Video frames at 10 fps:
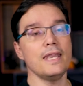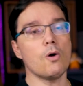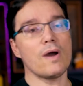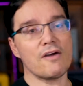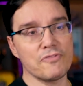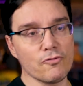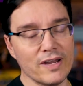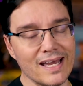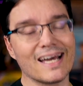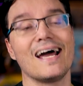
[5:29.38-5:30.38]
Não é a
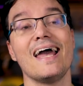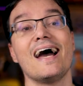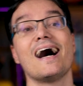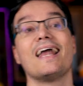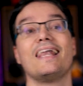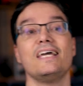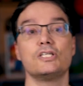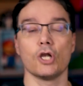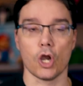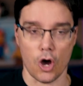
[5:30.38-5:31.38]
Viúva Negra, é a
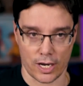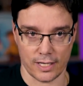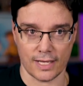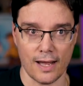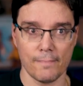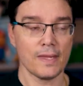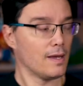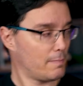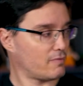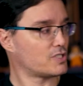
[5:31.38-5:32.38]
Lady Locke, tá?
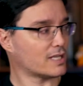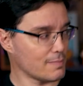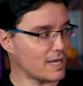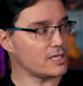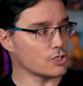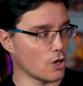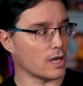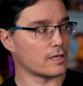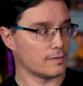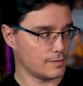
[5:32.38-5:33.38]
Pra você também é Lady
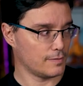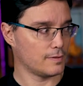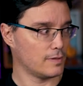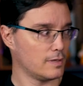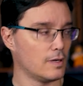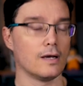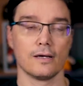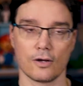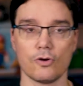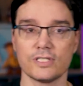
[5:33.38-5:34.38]
Locke. É, Lady Locke.
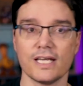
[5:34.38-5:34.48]
Com